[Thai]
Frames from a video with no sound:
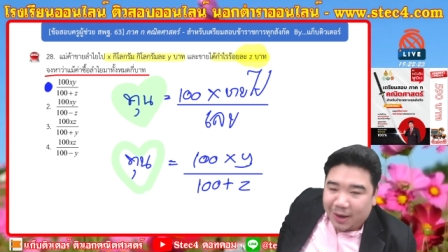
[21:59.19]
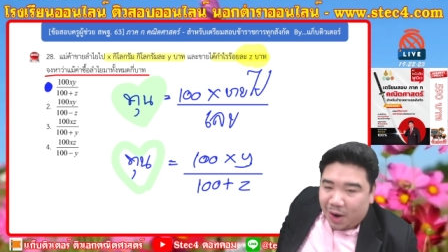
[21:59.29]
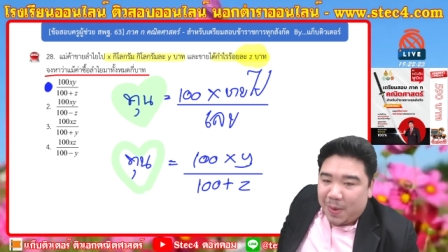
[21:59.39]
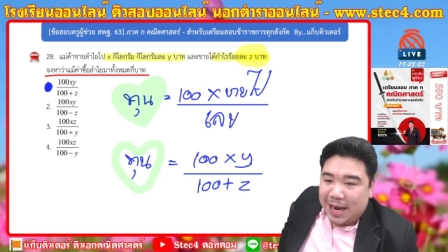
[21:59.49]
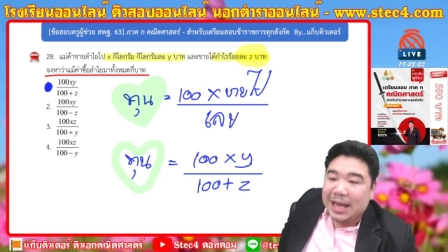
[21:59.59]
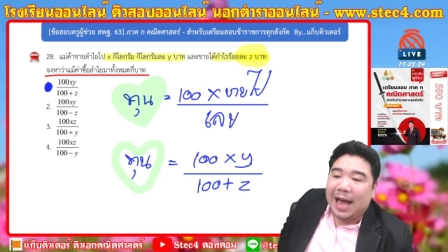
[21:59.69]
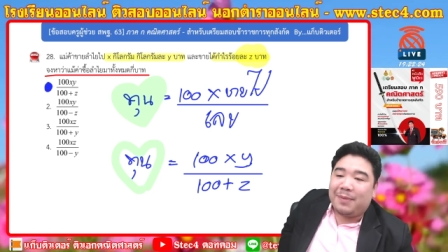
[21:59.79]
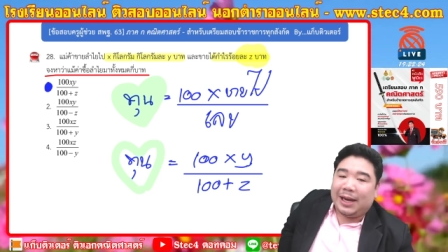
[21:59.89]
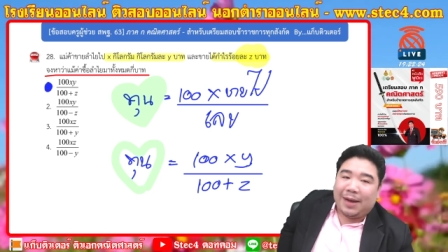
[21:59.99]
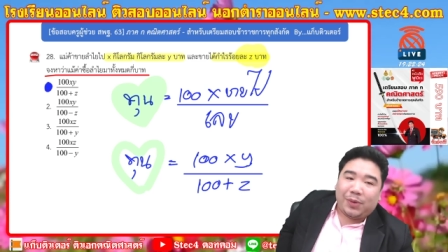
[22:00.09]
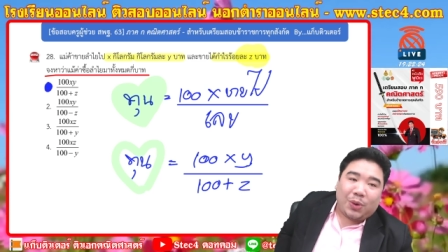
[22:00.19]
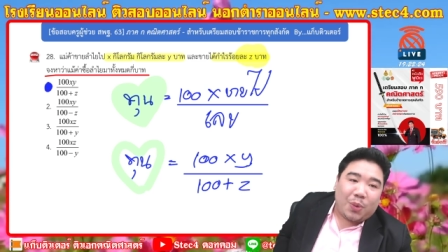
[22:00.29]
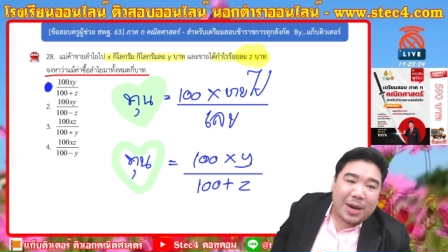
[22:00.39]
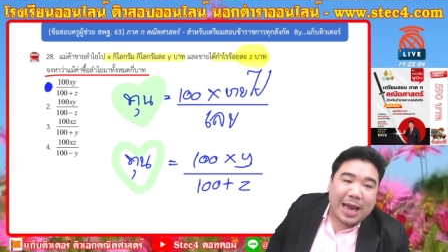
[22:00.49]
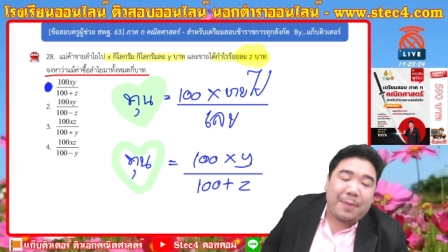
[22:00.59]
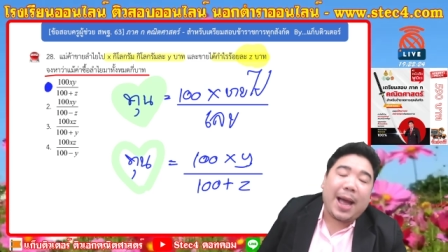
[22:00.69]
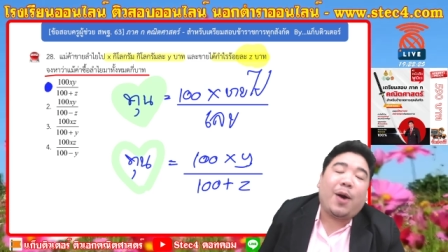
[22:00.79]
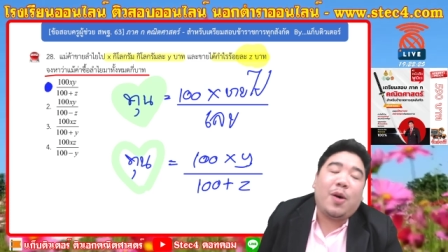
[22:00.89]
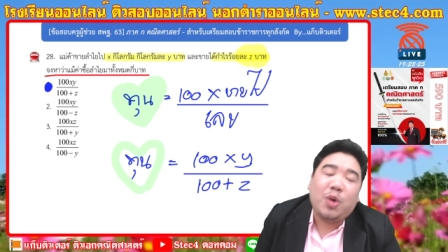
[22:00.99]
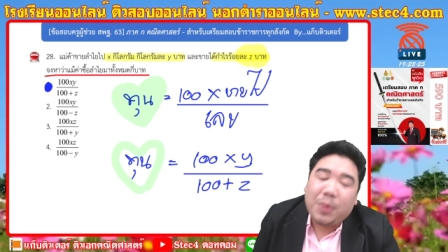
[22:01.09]
ก็พยายามนะครับ คุณครูพยายามหา
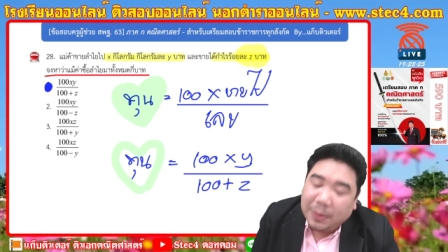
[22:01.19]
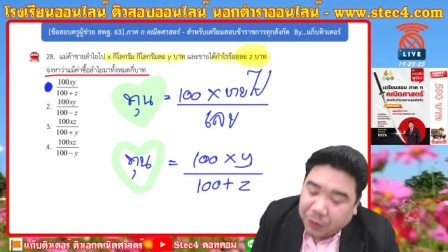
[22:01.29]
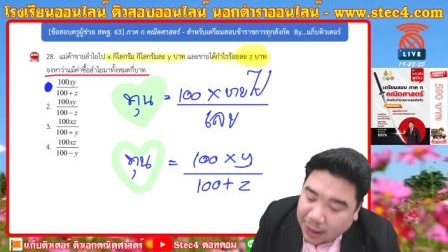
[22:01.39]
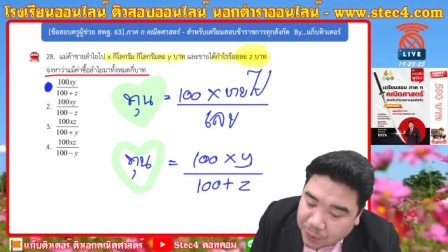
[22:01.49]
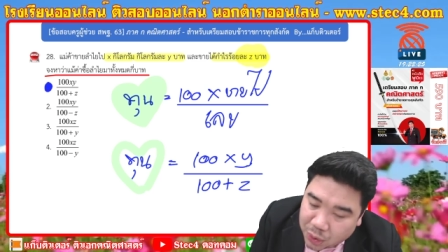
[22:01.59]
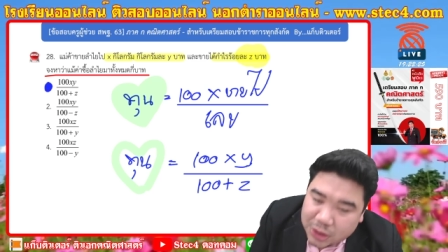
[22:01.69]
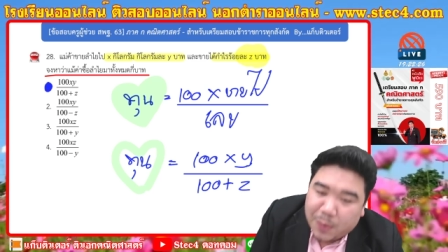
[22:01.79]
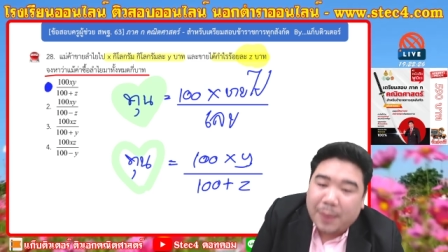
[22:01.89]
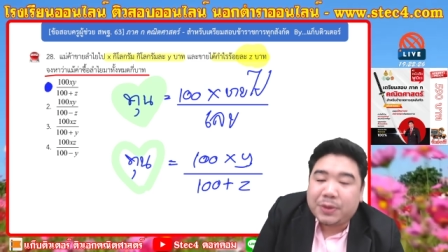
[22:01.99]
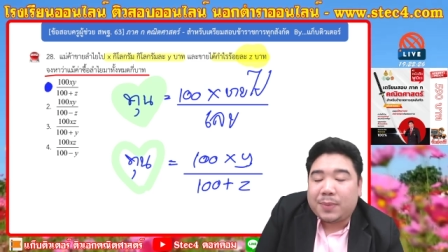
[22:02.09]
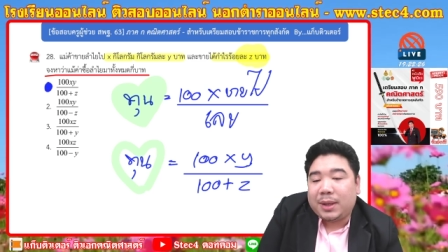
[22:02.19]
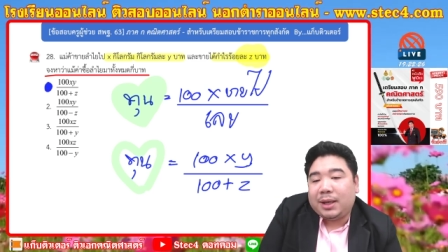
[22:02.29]
ความรู้เพิ่มเติมอยู่สม่ำเสมอ